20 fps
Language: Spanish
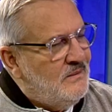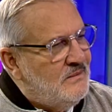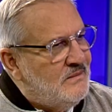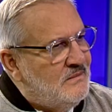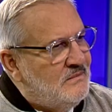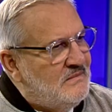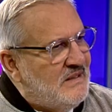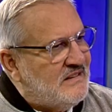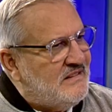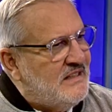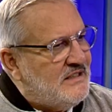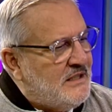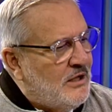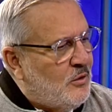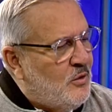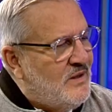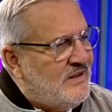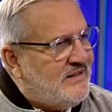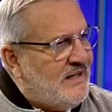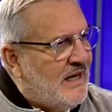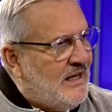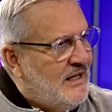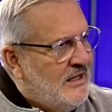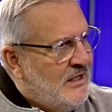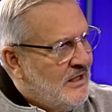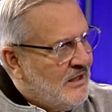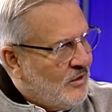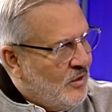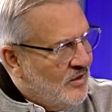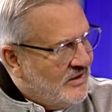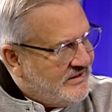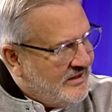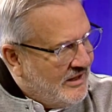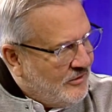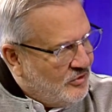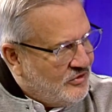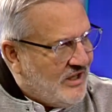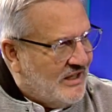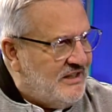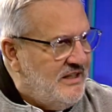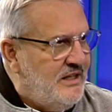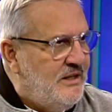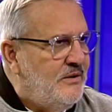¿Naciste con, esa, con ese gusanillo?